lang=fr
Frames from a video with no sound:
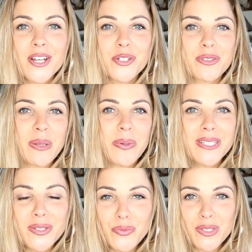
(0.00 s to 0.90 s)
Je ne sais pas
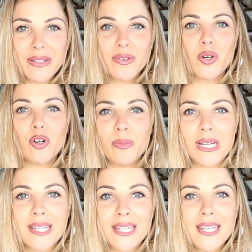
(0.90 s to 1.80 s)
si vous avez
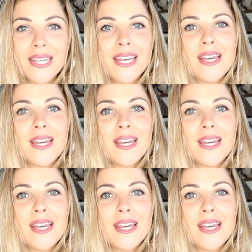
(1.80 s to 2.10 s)
remarqué,